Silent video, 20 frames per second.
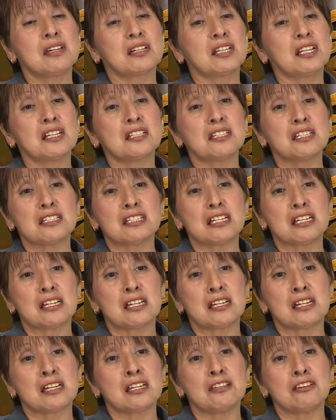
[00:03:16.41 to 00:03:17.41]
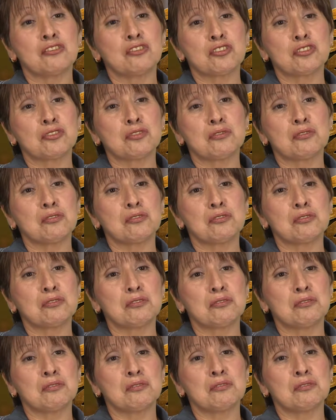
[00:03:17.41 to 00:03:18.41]
gracias a Dios no,
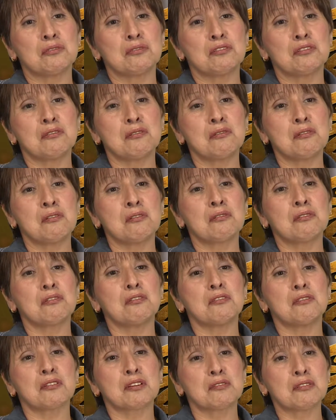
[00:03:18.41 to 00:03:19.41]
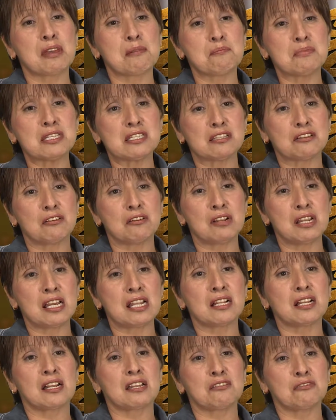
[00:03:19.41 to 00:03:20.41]
no, yo coloqué una
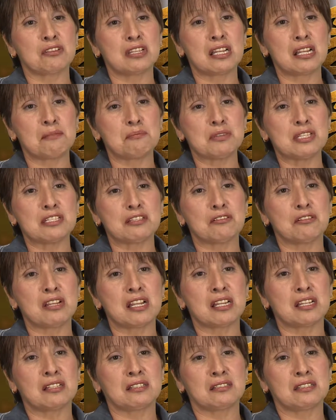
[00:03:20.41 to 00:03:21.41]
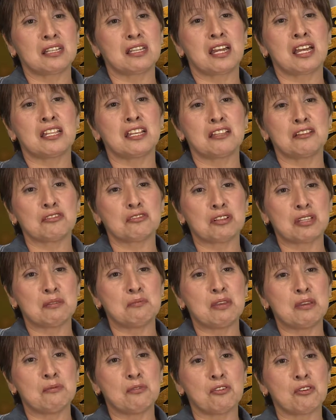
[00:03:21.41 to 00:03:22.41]
pistola, el cañón de la pistola adentro de
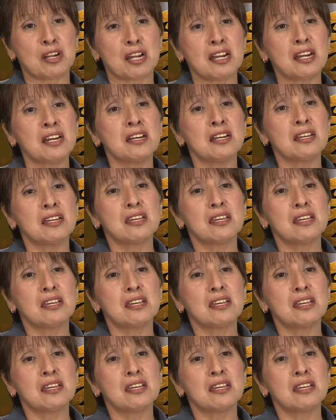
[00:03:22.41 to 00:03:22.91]
mi boca.